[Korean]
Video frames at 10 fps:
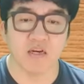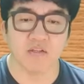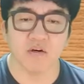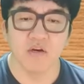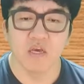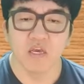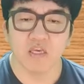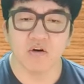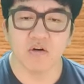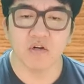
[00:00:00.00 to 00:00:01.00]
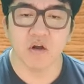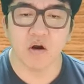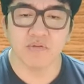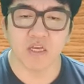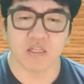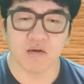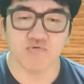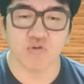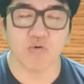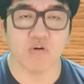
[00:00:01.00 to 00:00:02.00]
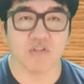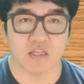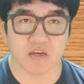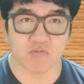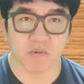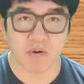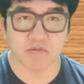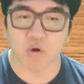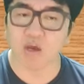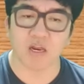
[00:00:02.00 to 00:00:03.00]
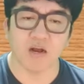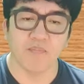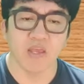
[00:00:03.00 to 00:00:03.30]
그래서 이거를 없애겠다. 무조건 자사주 매입하면 소각해라.